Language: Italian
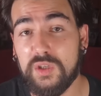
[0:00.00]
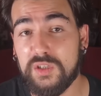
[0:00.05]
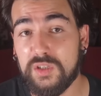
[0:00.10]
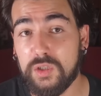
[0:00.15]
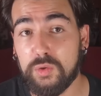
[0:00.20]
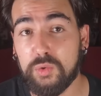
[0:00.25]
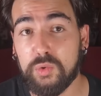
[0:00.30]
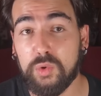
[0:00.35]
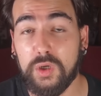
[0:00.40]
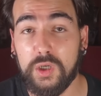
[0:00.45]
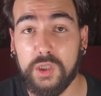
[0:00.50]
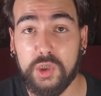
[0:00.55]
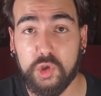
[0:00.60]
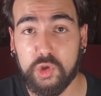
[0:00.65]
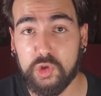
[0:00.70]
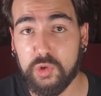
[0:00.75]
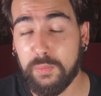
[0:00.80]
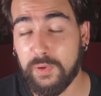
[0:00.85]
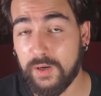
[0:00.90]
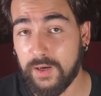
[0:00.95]
istituto
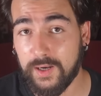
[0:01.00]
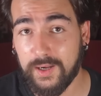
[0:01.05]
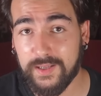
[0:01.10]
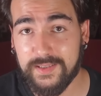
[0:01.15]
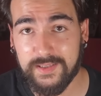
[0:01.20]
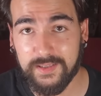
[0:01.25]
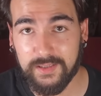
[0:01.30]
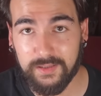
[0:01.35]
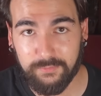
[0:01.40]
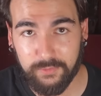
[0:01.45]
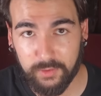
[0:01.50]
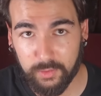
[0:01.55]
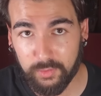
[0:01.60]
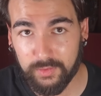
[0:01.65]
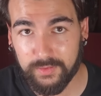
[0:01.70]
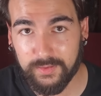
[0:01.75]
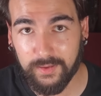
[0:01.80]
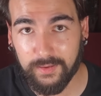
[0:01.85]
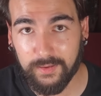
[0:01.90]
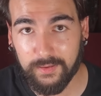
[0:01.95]
religioso per ragazzi in
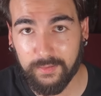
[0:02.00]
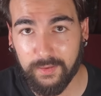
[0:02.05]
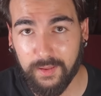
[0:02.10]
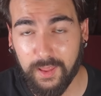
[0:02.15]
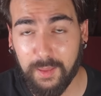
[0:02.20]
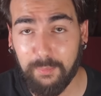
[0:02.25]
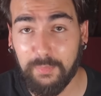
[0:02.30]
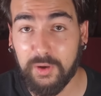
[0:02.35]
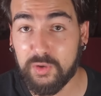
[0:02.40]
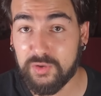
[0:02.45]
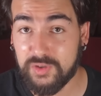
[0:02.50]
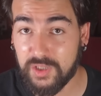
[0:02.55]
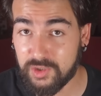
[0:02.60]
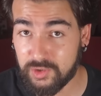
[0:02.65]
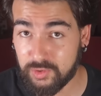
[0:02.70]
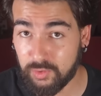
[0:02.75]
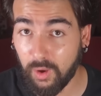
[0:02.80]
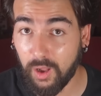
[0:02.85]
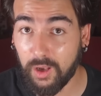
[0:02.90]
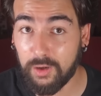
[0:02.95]
difficoltà, ma lo
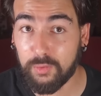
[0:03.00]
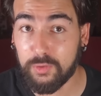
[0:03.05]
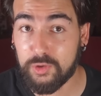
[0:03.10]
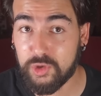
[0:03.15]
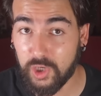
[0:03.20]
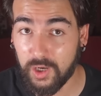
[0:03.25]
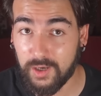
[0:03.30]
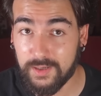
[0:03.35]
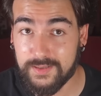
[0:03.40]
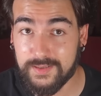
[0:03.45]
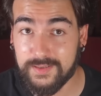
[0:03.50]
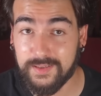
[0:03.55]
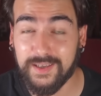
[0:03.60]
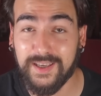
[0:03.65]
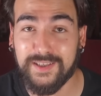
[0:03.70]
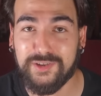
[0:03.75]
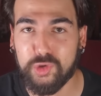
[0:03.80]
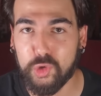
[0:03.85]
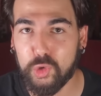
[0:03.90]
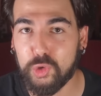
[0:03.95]
stesso anno Charles, che
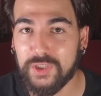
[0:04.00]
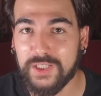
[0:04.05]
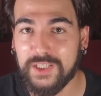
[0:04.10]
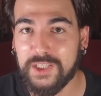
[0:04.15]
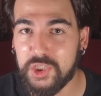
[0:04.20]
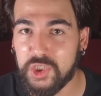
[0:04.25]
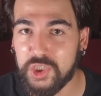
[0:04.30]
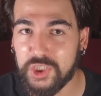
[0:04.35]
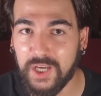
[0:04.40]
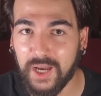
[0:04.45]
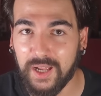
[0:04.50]
ha solo 13